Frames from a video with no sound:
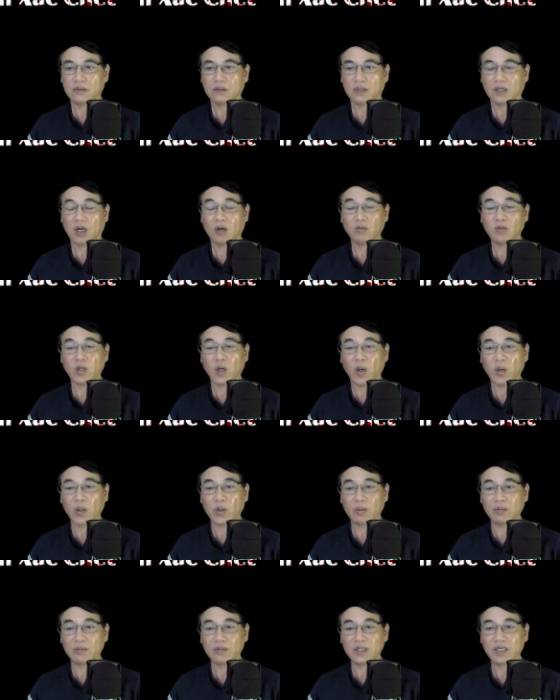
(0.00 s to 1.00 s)
Ông
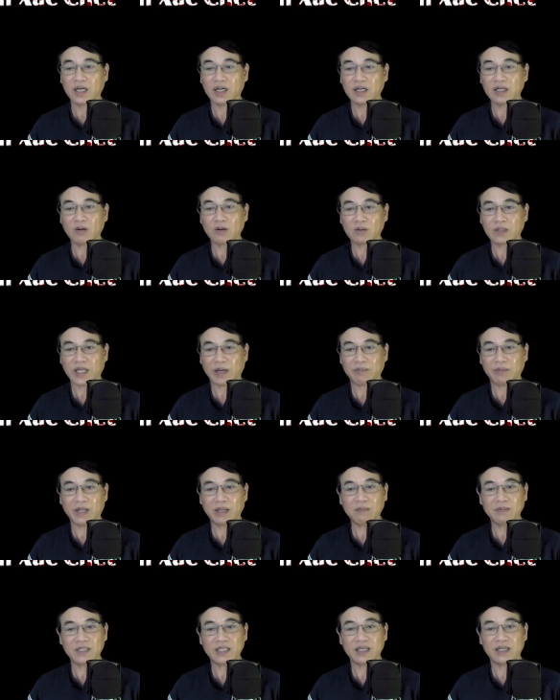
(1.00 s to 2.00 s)
Độ vẫn không thèm
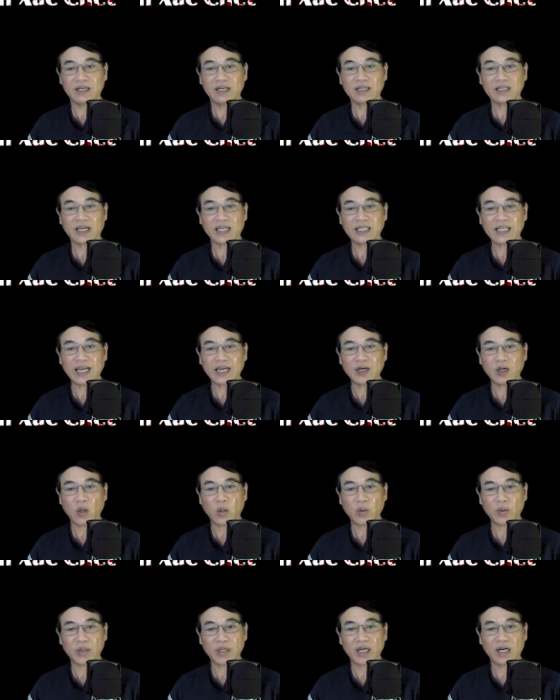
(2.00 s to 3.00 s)
đếm xỉa đến cái thái
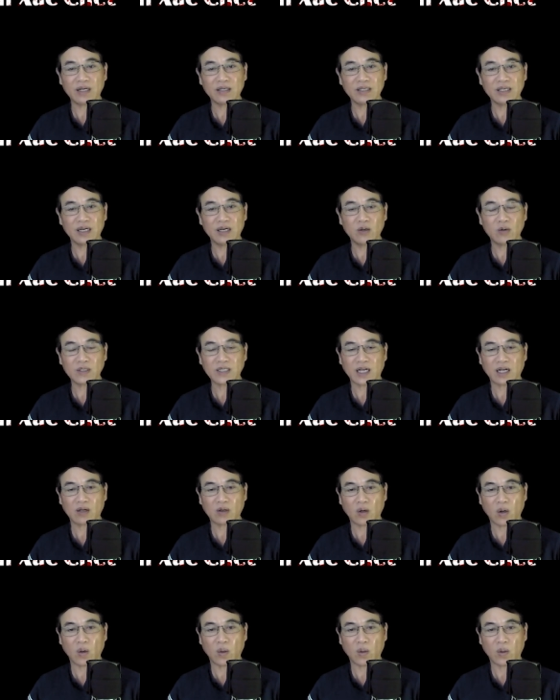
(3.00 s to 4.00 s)
độ nhẫn nhơ của thằng
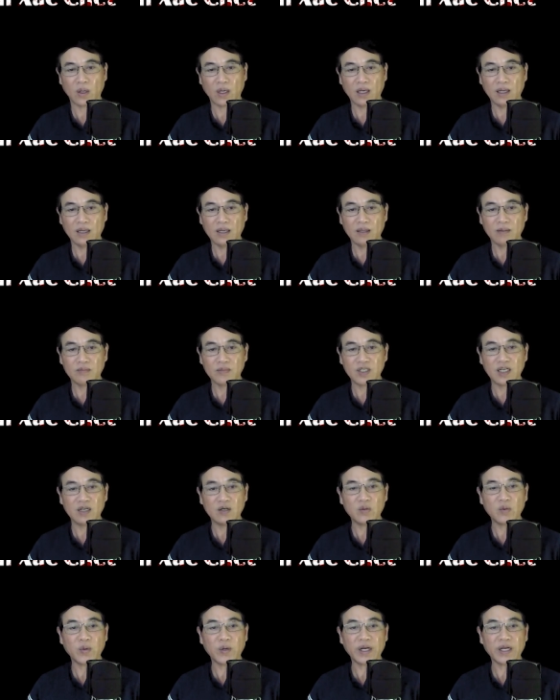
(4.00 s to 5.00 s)
Cồ, giữ
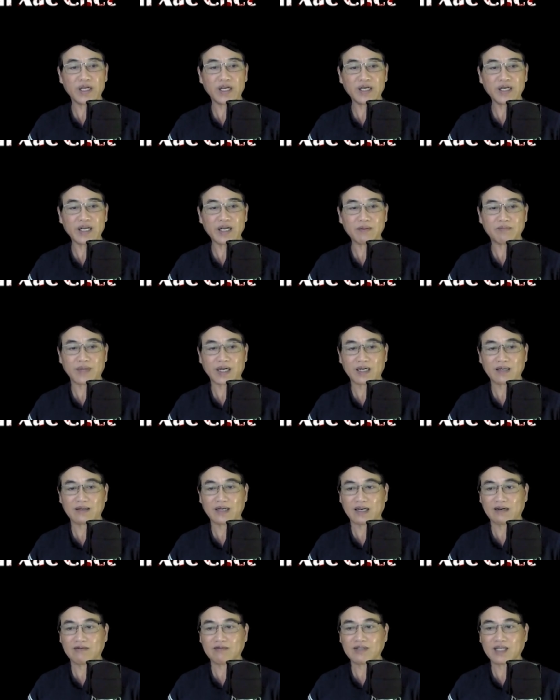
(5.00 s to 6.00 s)
nguyên cái nét mặt
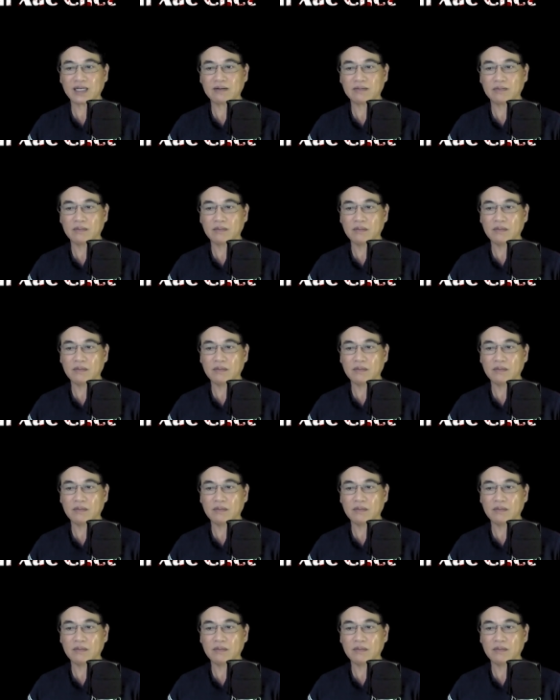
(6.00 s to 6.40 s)
lạnh tanh,